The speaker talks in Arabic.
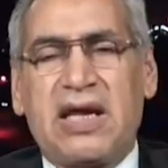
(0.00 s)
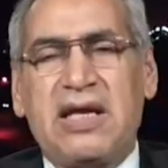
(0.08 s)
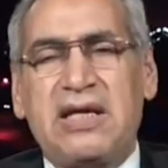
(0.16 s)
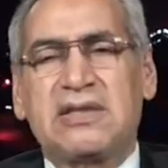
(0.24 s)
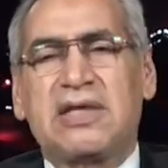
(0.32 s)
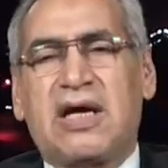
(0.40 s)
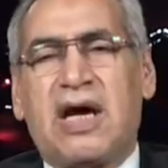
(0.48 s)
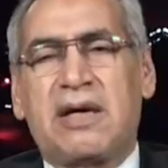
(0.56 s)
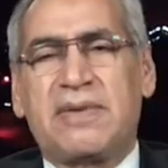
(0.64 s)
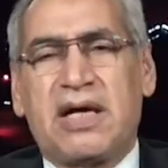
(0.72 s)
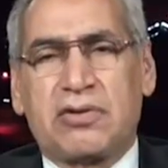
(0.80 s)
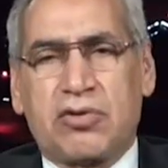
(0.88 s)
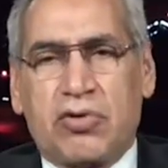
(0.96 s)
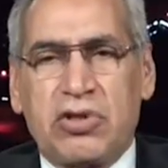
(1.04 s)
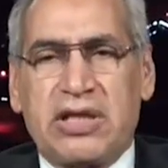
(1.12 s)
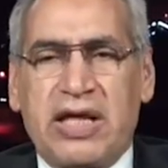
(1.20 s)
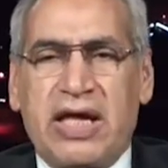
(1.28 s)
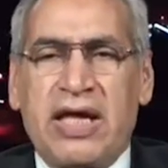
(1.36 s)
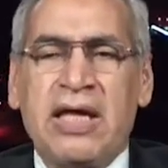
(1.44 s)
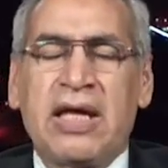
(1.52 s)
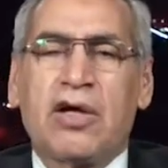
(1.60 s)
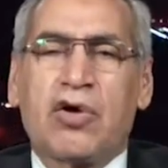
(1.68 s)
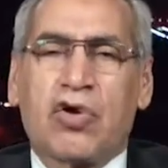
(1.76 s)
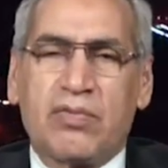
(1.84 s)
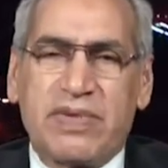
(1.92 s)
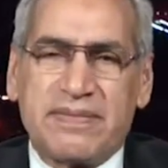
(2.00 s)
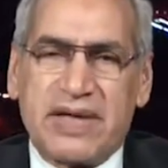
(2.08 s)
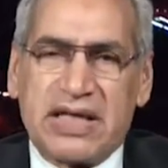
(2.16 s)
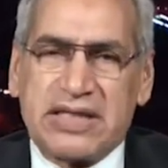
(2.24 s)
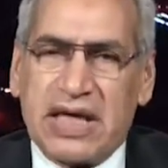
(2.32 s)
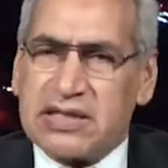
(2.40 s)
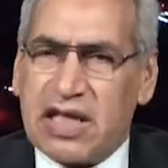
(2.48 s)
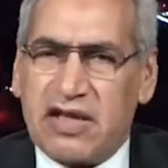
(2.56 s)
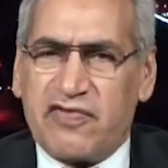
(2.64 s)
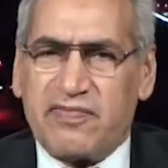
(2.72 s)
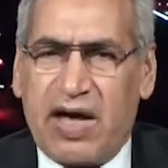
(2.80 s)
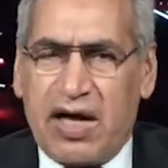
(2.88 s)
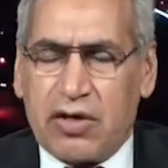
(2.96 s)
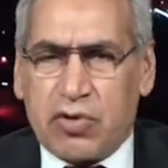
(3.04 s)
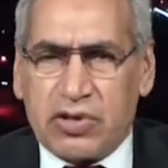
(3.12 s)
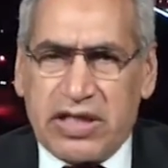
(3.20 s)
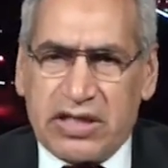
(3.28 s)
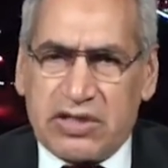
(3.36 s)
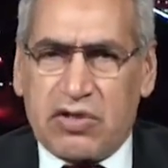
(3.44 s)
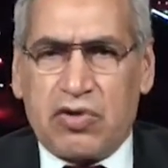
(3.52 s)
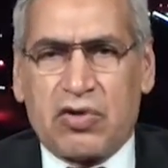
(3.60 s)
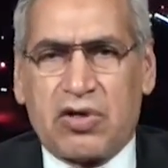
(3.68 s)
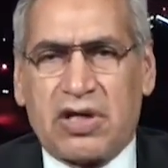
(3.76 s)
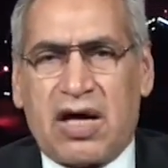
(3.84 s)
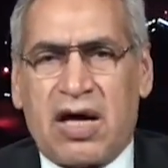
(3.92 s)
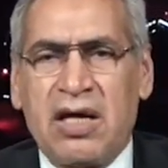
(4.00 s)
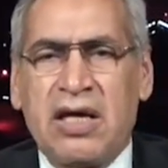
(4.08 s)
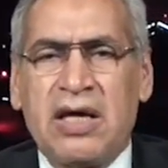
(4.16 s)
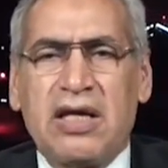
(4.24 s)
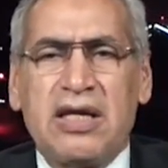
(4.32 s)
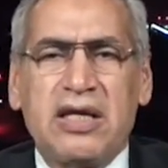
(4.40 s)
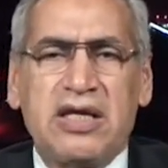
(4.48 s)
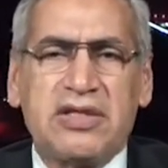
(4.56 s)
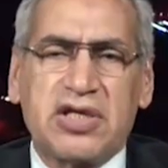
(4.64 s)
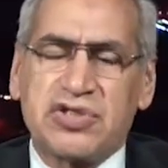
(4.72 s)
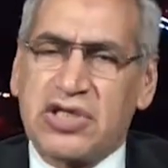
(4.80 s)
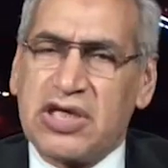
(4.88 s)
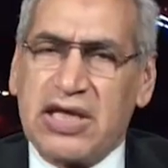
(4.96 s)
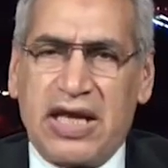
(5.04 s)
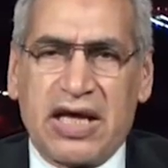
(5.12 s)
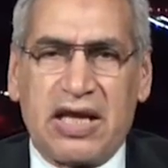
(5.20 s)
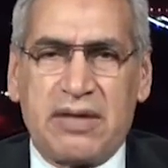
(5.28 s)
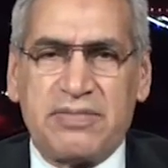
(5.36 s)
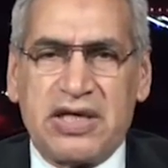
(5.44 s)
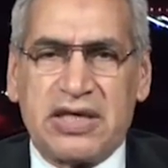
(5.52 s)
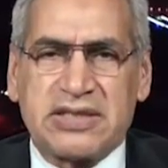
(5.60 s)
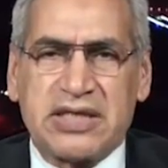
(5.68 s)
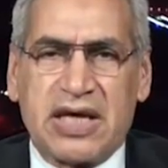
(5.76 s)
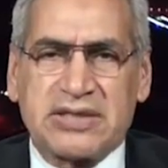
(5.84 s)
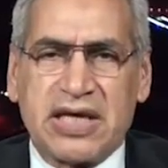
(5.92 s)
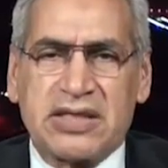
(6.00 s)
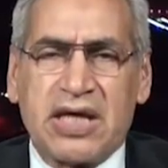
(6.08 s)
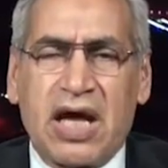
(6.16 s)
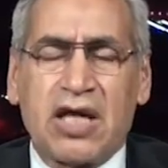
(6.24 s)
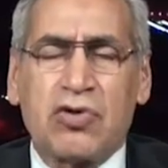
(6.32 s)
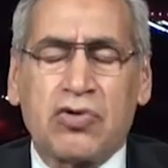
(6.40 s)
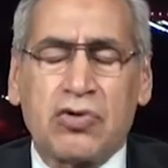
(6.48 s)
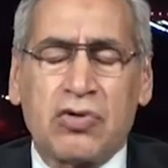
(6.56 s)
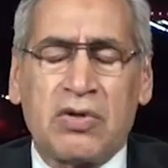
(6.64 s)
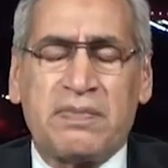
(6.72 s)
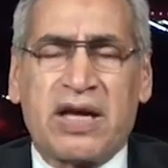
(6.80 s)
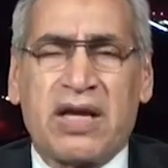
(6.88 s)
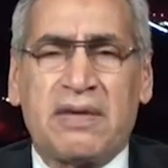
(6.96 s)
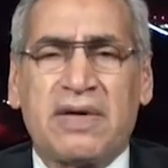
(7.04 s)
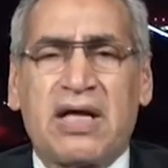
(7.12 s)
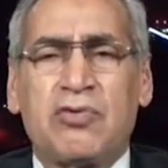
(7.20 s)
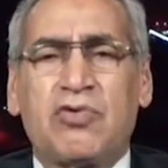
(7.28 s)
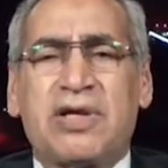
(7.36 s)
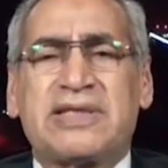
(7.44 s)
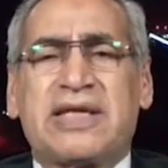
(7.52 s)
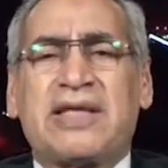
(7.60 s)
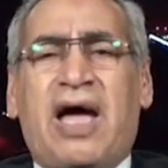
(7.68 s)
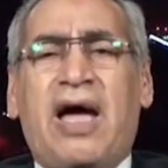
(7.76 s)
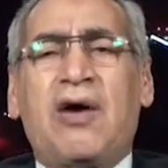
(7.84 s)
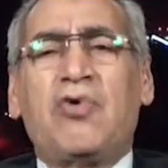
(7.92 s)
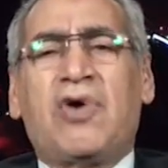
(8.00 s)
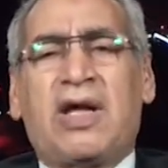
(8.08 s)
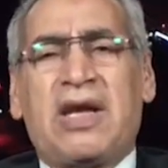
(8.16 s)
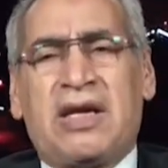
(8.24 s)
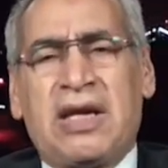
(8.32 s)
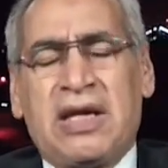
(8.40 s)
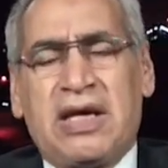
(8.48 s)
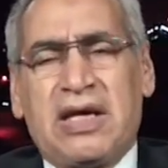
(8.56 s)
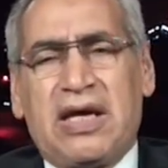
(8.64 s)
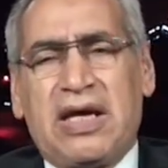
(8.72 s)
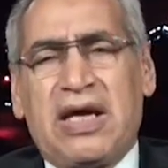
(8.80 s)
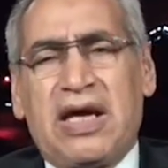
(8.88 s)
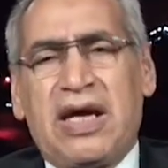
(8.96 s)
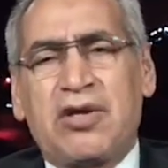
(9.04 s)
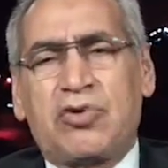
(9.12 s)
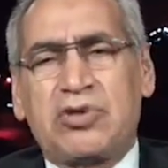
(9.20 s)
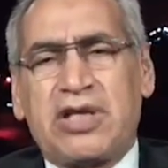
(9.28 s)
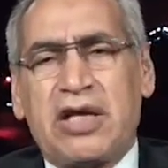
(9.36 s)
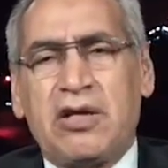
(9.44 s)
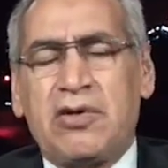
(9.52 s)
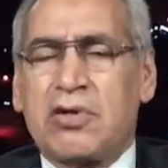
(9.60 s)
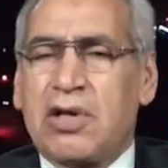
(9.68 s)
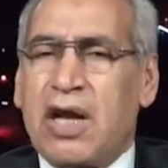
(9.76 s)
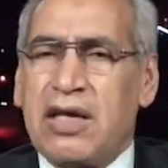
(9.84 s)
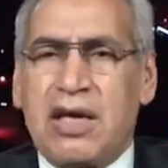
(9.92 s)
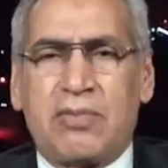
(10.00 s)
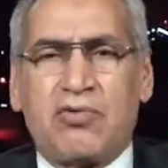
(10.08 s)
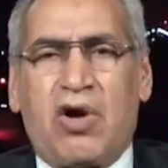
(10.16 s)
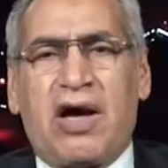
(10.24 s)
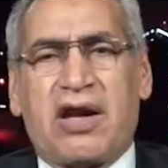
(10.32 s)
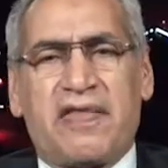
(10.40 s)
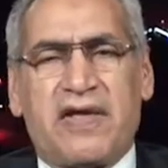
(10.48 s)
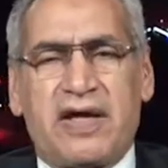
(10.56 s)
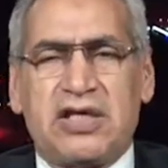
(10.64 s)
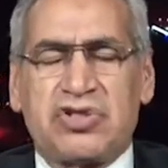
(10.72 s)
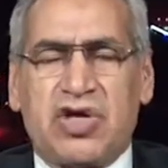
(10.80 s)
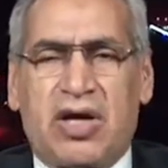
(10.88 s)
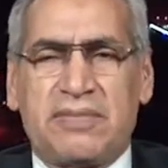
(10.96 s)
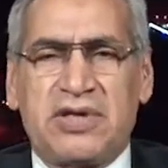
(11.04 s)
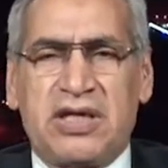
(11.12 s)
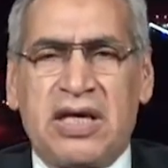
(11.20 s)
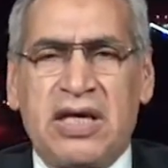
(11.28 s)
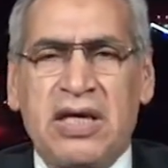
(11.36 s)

الانتخابات كتلة ربما تأتلف مع كتلة أخرى لتشكيل أغلبية سياسية داخل البرلمان وتتحول آه، الكتل الأخرى إلى معارضة إيجابية